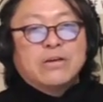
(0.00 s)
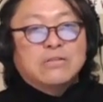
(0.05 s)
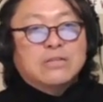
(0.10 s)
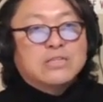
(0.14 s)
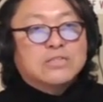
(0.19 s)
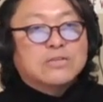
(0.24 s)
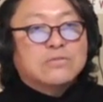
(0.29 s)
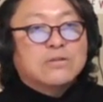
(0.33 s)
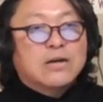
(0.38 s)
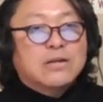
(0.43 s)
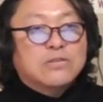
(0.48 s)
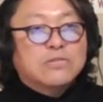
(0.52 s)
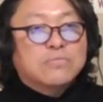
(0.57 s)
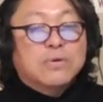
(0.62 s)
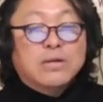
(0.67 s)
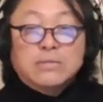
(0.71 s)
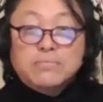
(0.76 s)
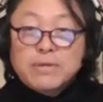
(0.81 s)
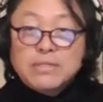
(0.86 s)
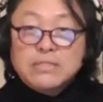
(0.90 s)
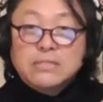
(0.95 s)
でその後
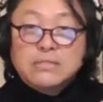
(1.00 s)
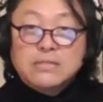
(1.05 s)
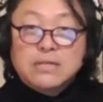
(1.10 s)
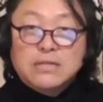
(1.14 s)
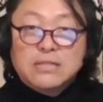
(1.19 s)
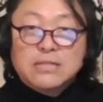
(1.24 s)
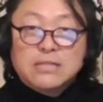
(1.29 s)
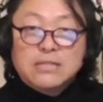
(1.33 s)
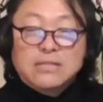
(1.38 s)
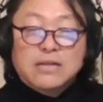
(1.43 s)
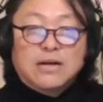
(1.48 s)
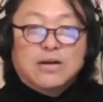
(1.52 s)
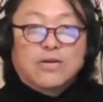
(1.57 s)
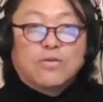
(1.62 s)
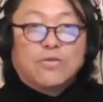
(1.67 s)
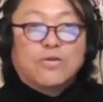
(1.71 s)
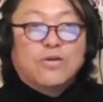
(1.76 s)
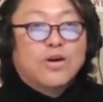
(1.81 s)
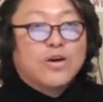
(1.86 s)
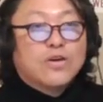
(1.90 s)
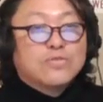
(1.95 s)
まあ別にねなんか
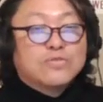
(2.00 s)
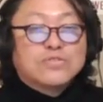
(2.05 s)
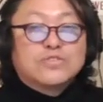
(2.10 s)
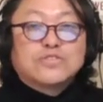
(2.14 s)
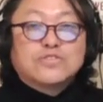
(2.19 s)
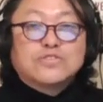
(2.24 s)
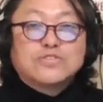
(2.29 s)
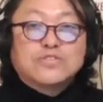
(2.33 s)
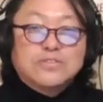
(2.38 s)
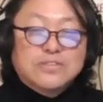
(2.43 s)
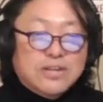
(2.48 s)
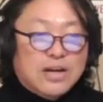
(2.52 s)
こう普通の